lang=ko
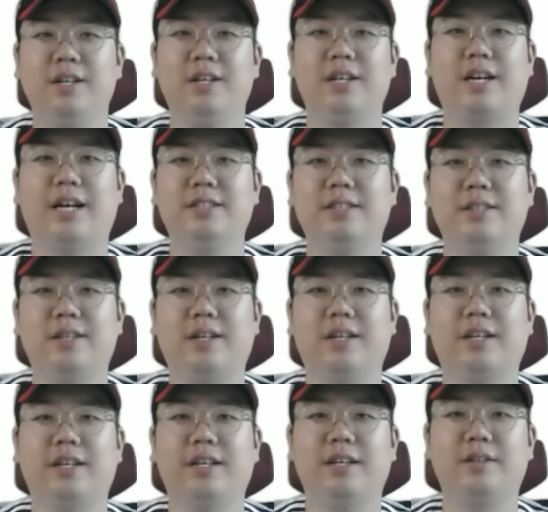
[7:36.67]

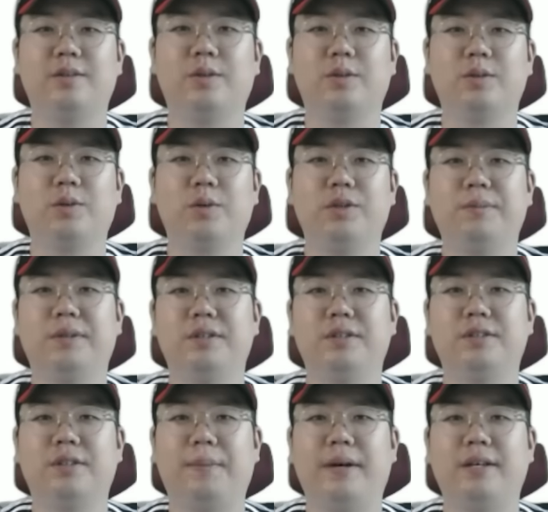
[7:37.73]
간절하게 또 손이
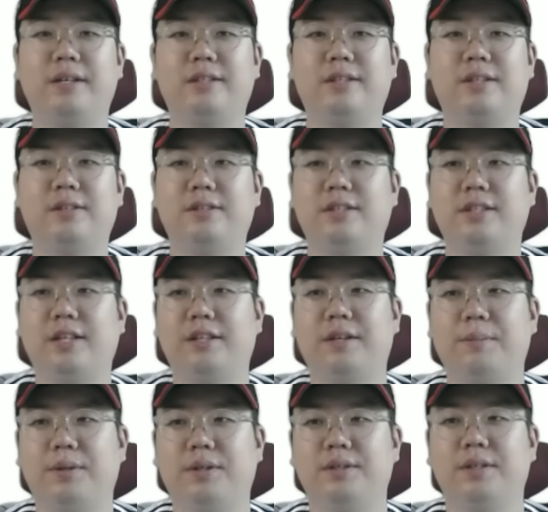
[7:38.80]
먼저 베이스에 터치가
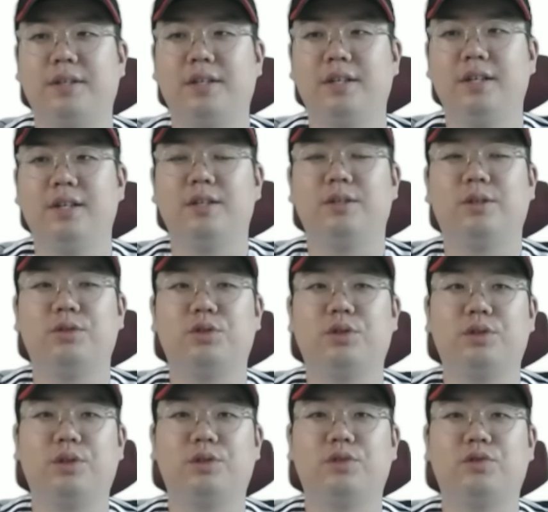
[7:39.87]
되면서
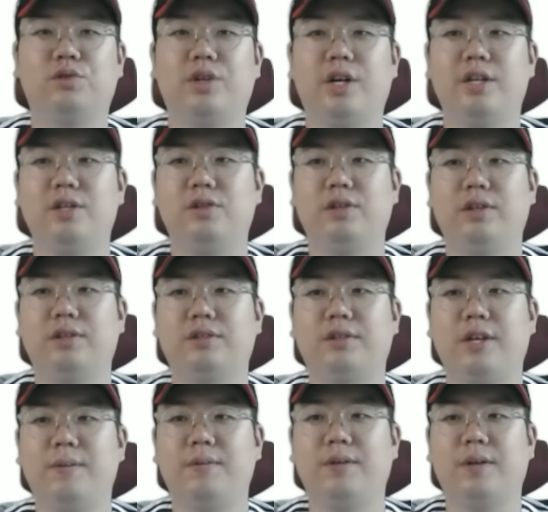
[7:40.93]
정주현 선수가 일 루에서
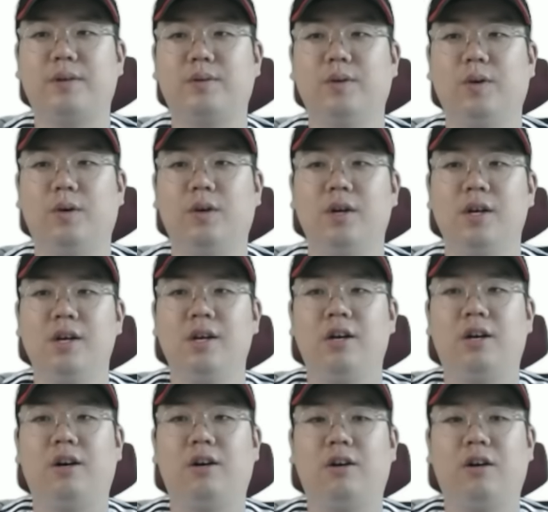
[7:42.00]
세이브이 됐고,
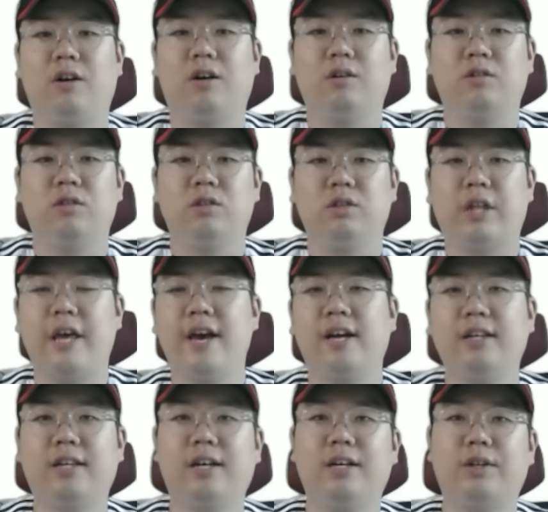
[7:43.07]
어,
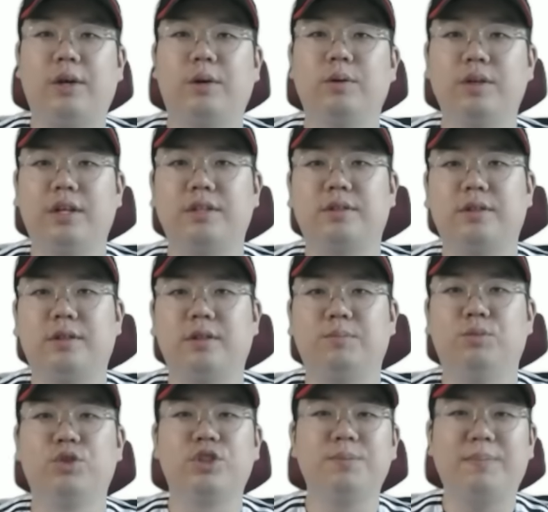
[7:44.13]
내야안타가 되고 나서
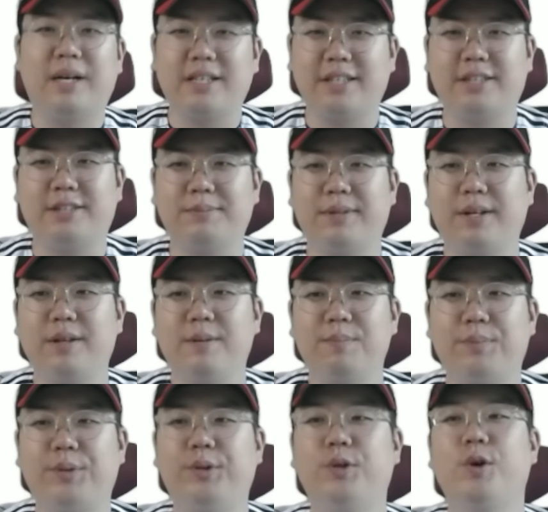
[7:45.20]
물은 맞았지만
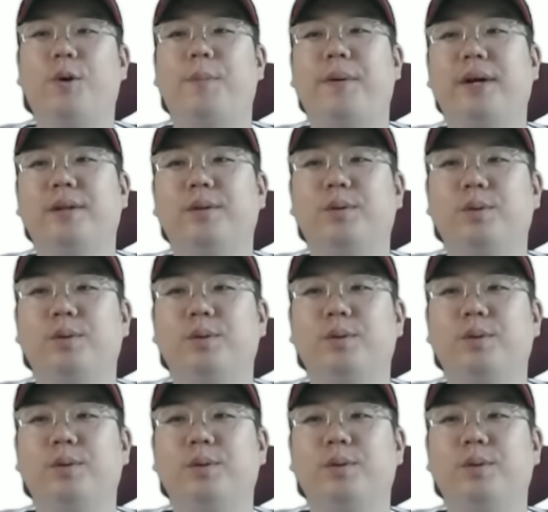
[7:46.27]
비디오 판독